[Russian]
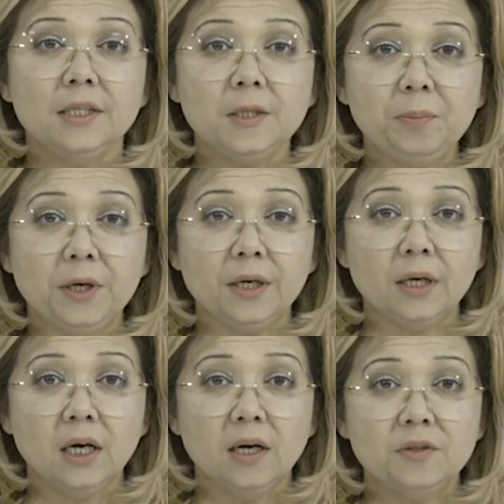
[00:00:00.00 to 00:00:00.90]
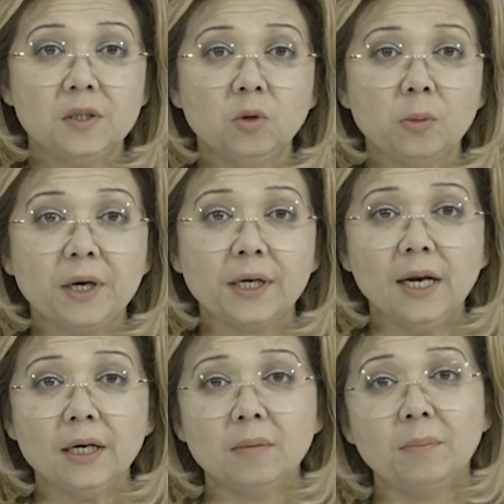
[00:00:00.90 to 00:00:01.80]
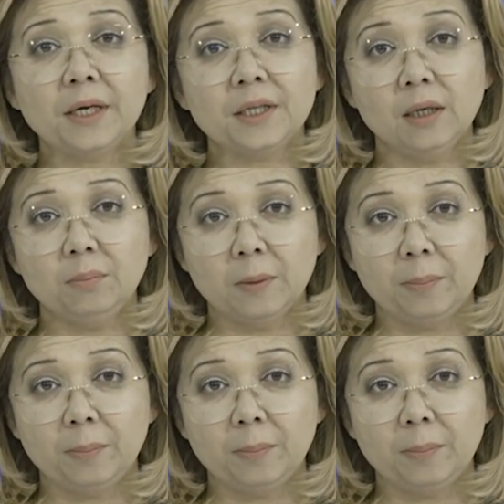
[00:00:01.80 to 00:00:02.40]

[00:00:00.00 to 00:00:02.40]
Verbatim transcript: Теперь в Тимурбекляр Махитабе